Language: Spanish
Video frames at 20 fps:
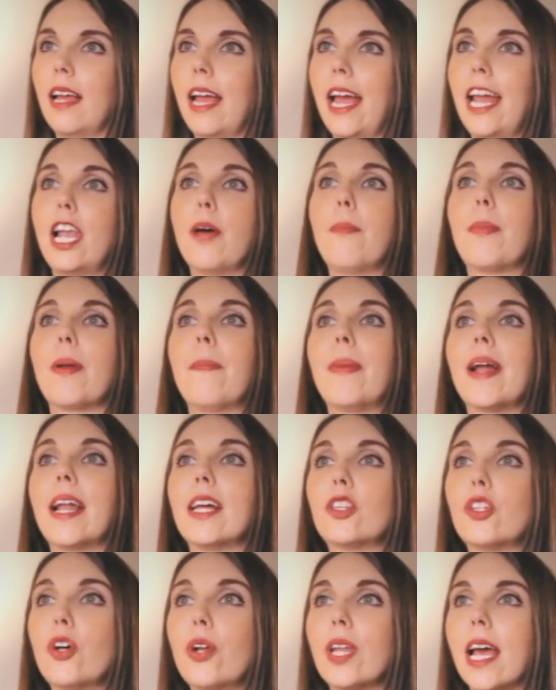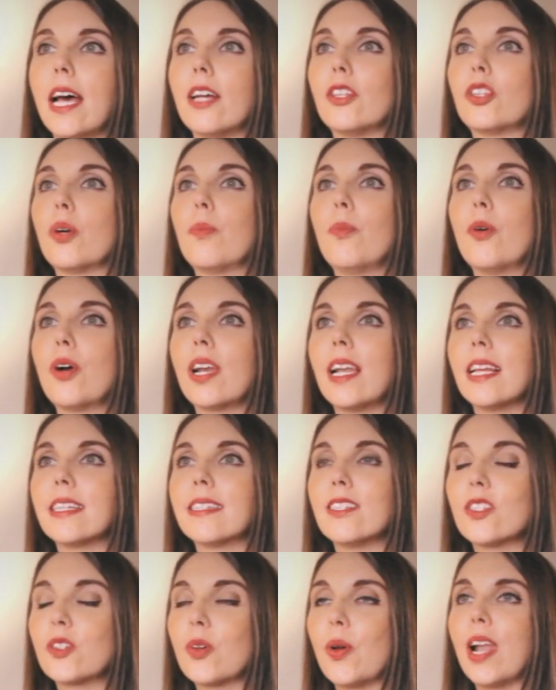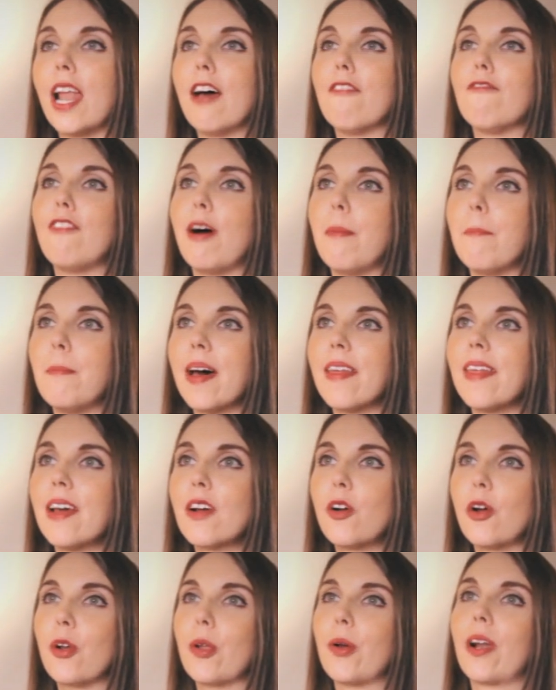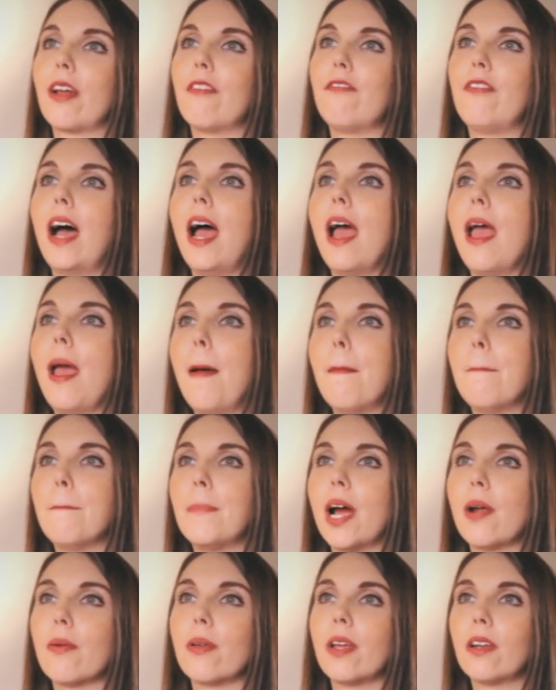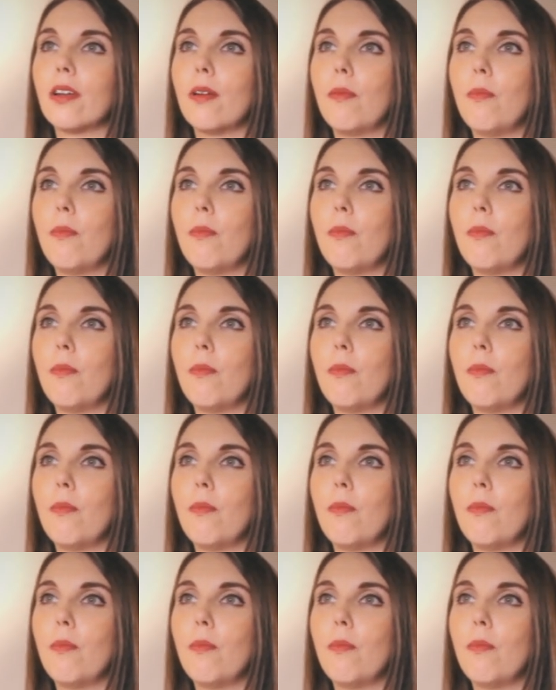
En la preparatoria tomó clases con la afamada coreógrafa Marion